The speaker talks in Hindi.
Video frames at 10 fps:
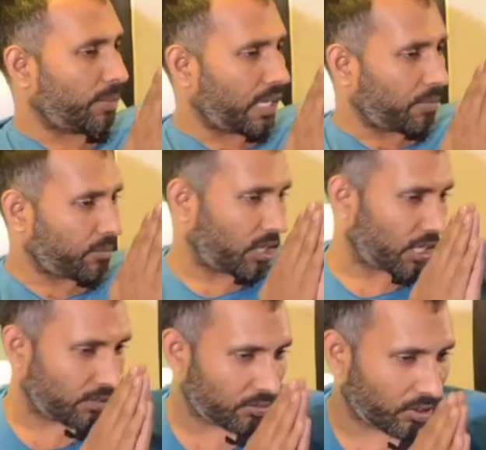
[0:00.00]
प्रणाम कर
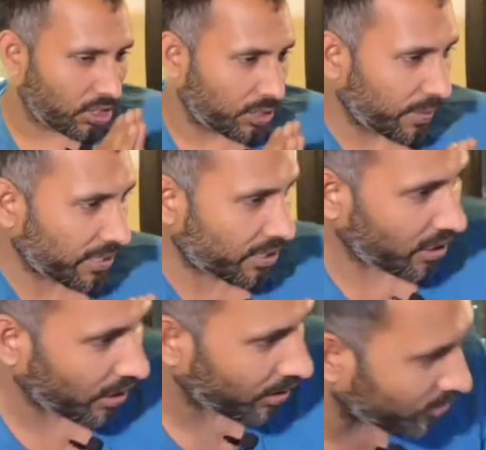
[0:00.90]
रहा हूँ और रिस्पेक्ट कर
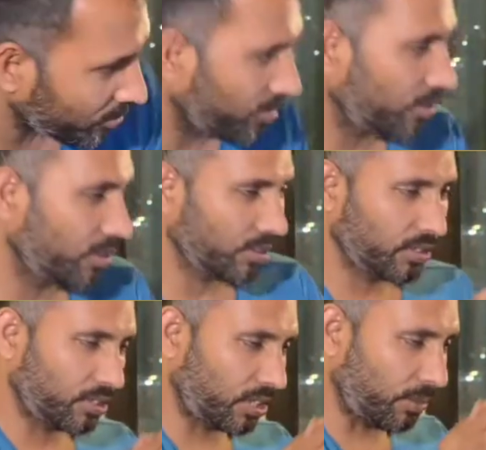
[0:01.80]
रहा हूँ
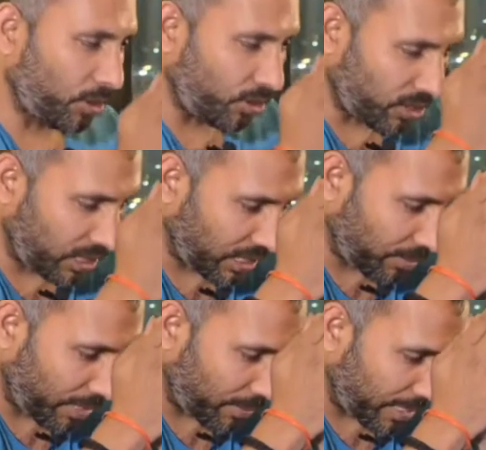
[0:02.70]
सभी को जितने
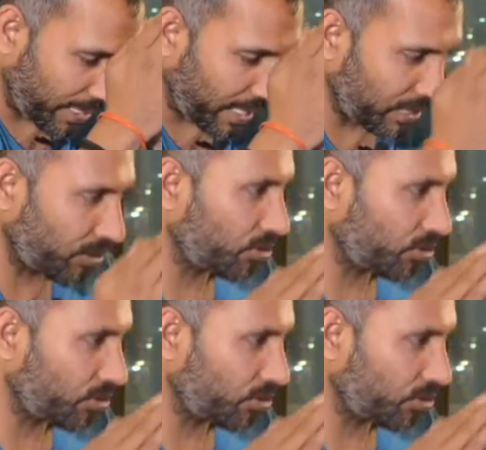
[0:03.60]
भी हमारे गार्जियन